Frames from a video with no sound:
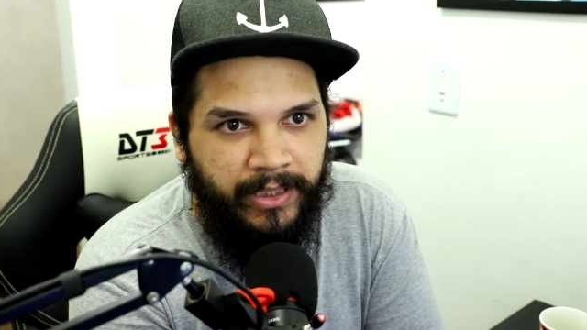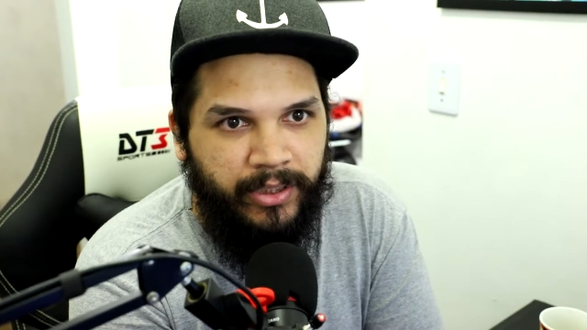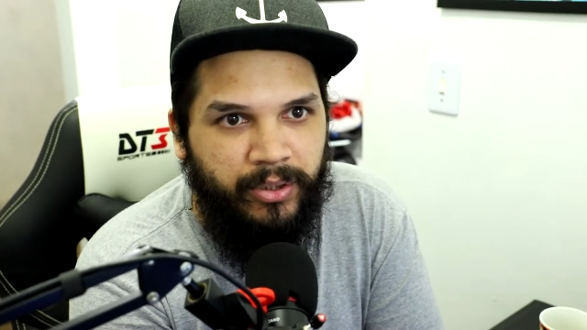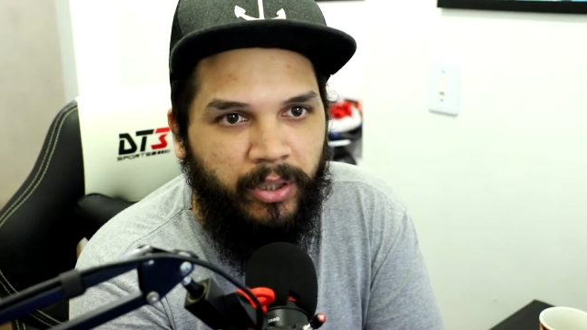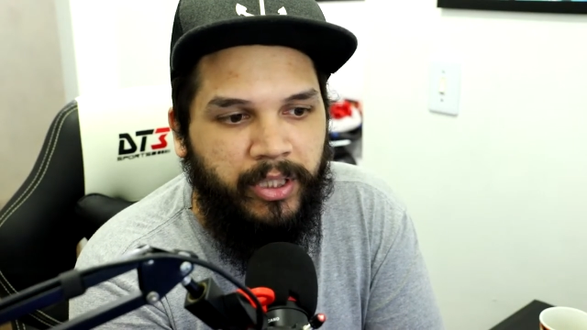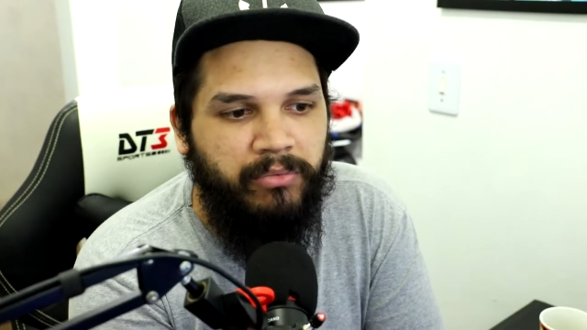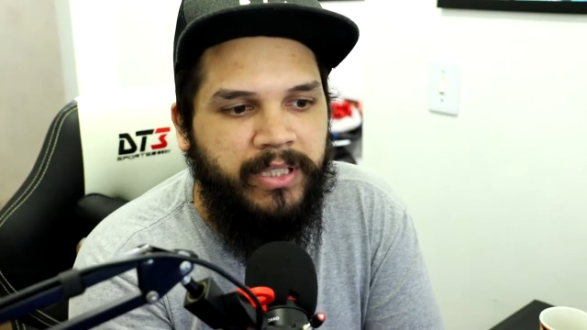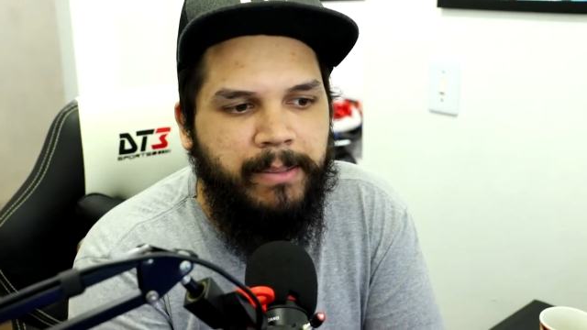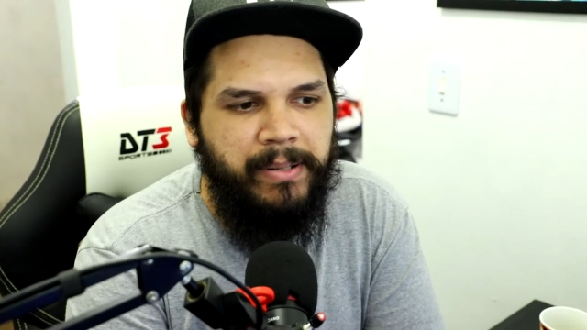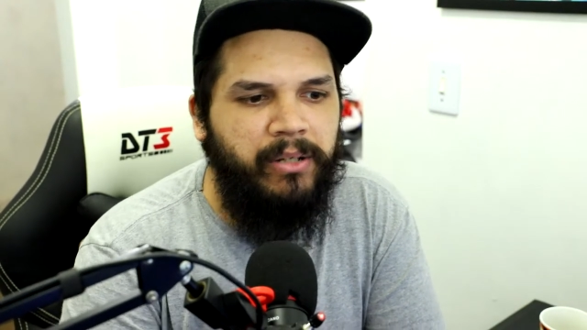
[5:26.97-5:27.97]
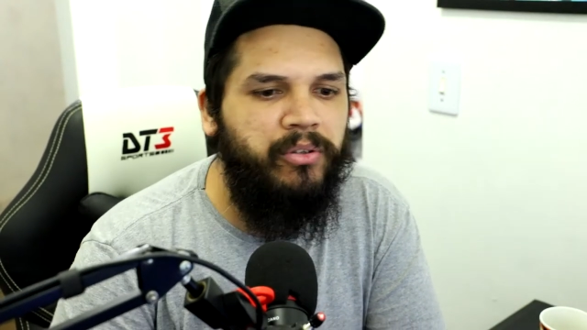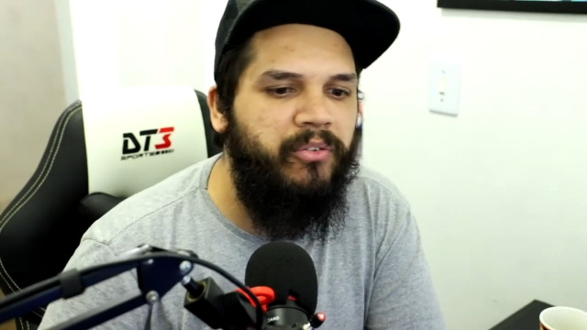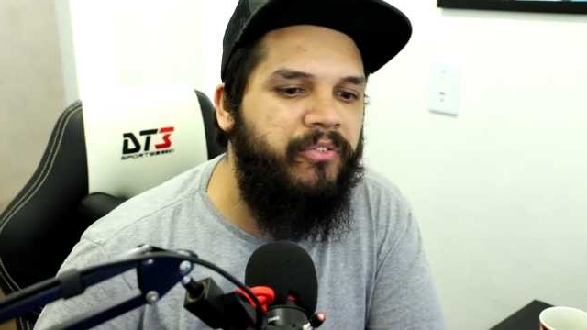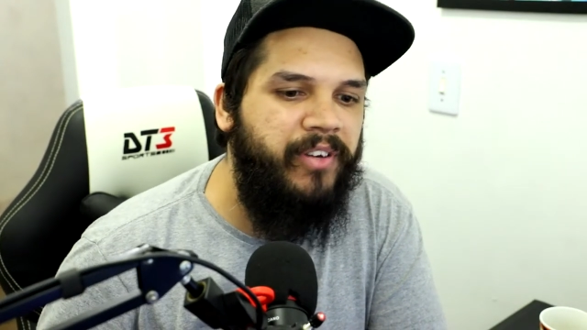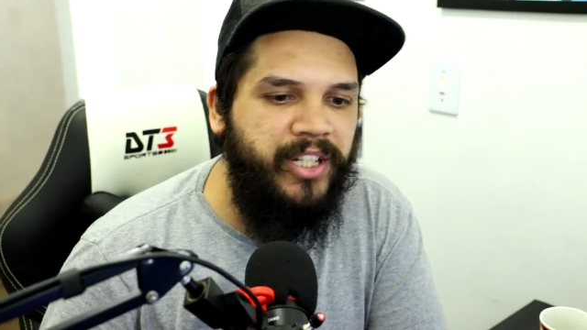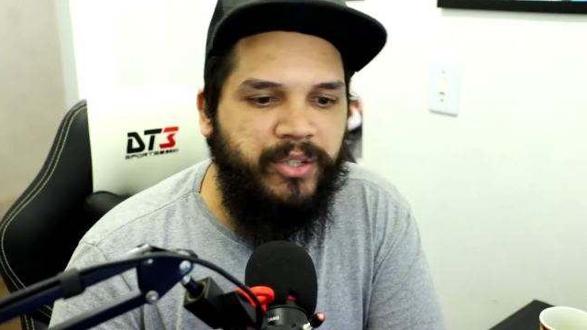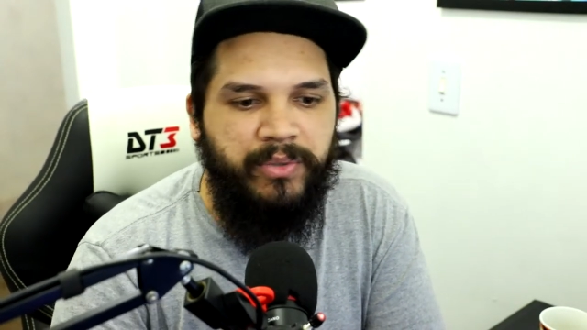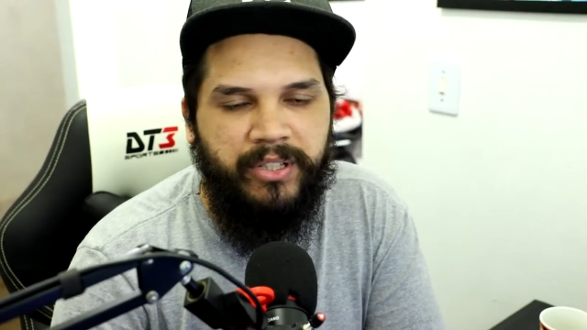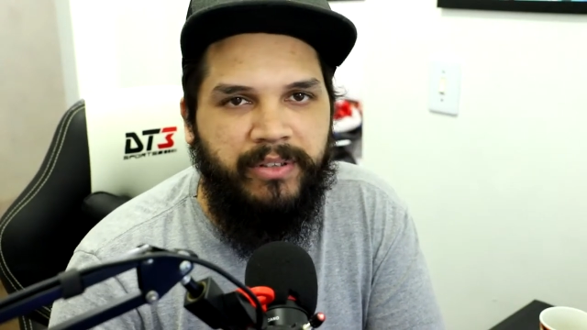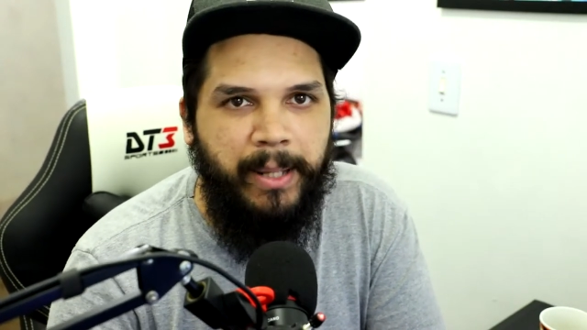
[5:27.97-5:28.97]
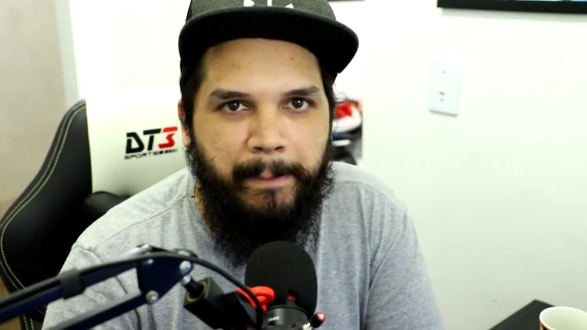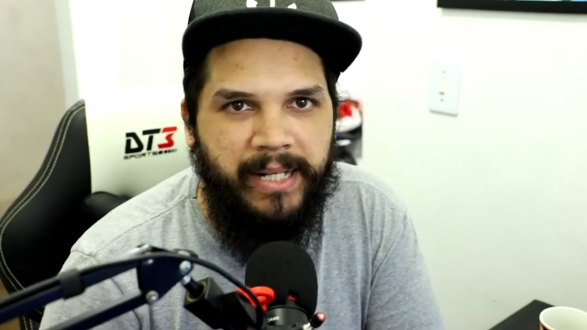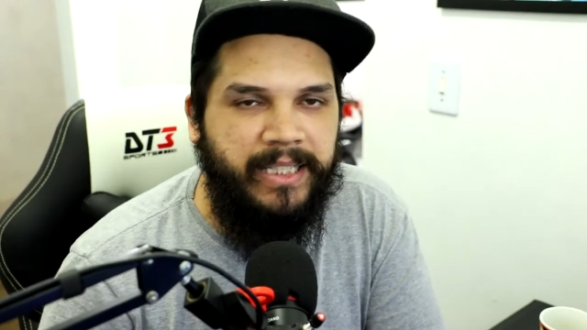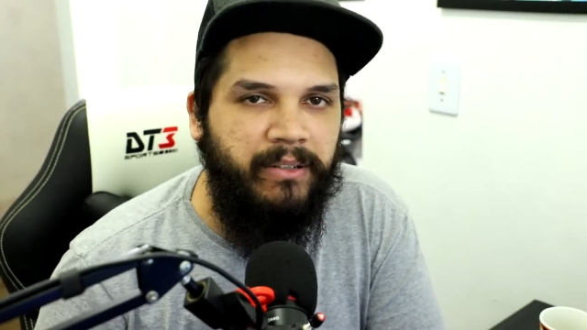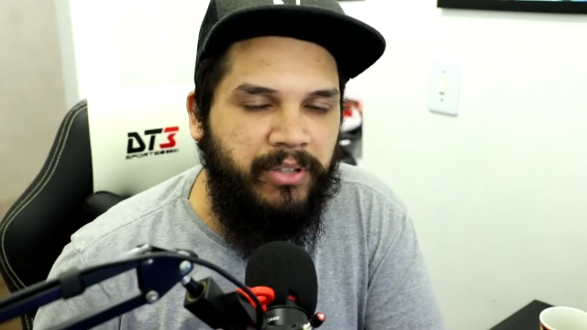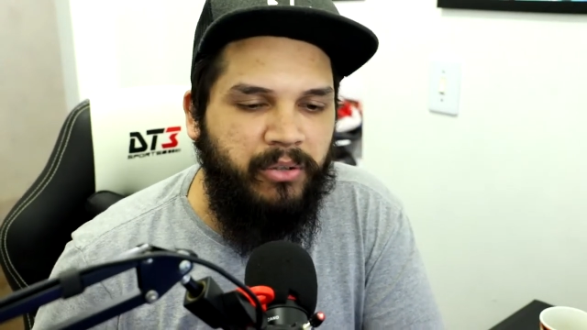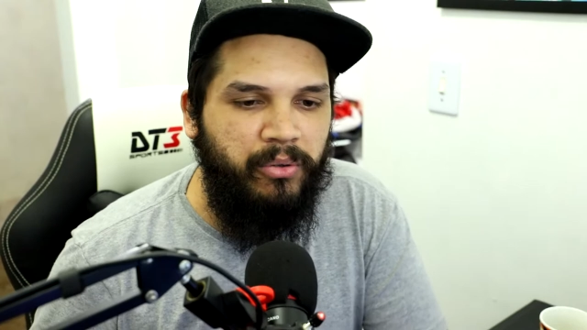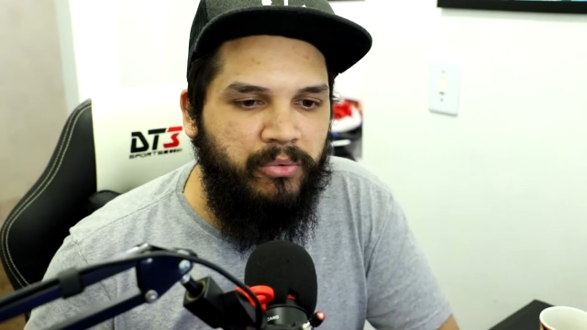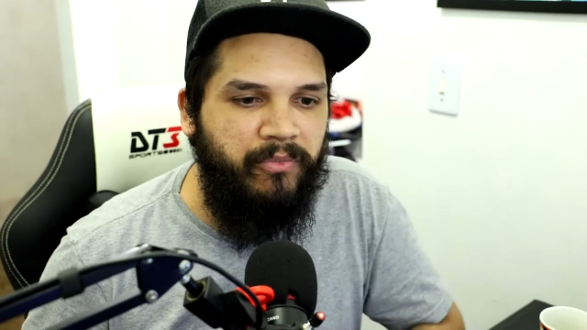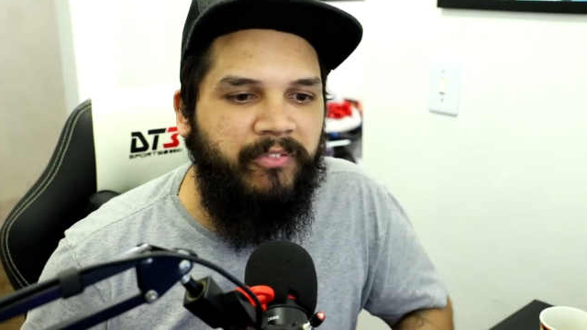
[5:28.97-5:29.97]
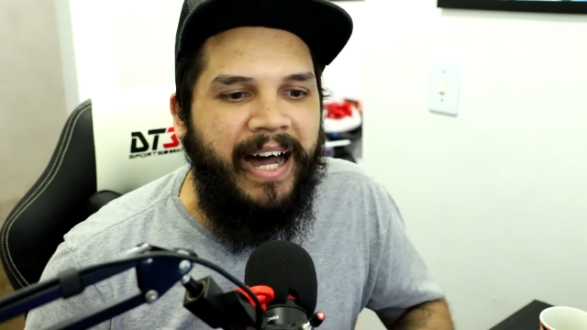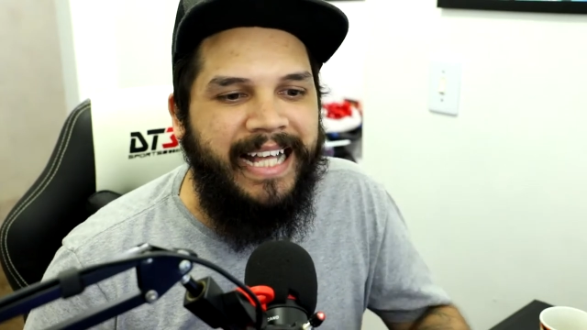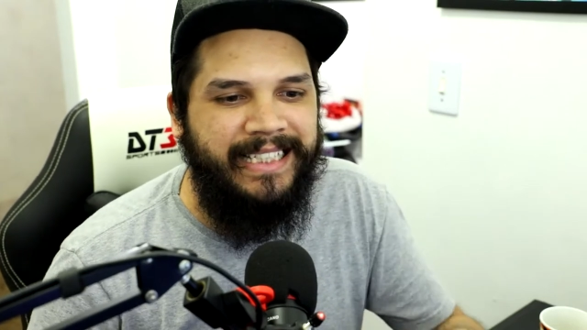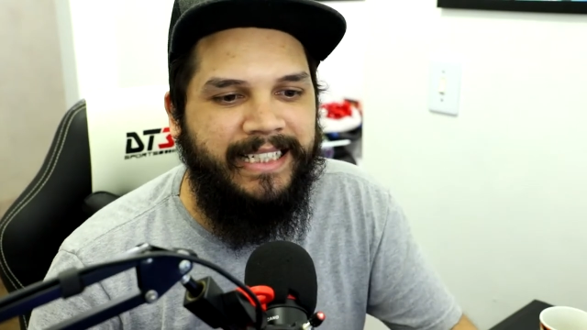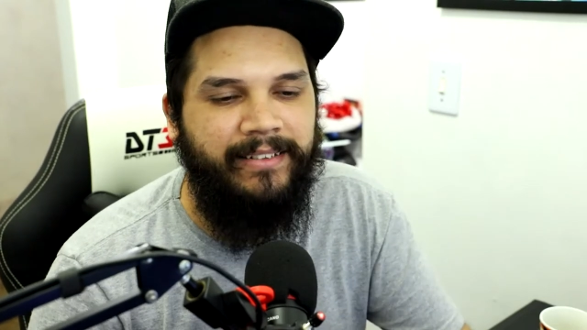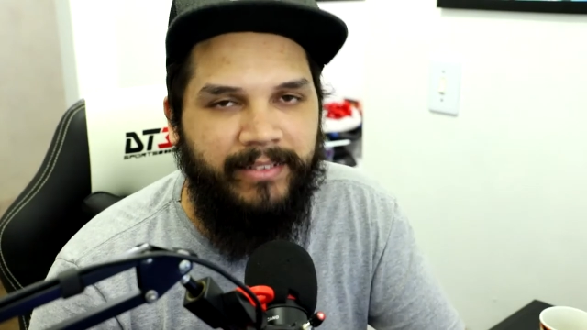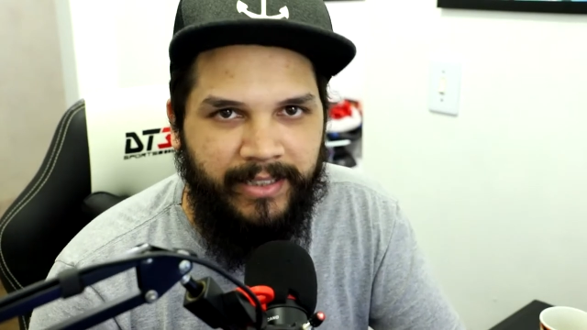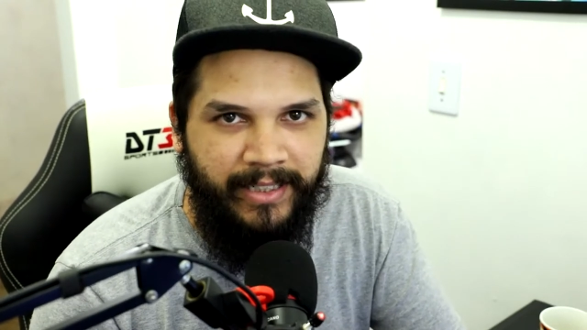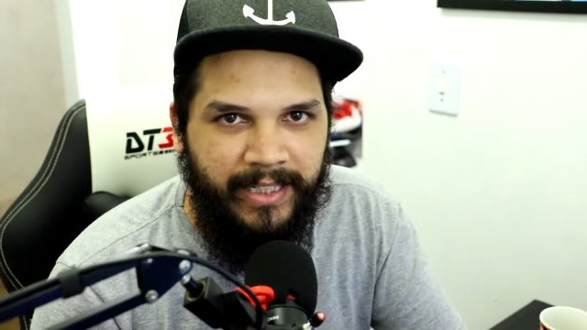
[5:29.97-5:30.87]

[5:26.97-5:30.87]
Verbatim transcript: Só que eu sempre quando eu vejo isso, eu tenho a impressão que quando vaza,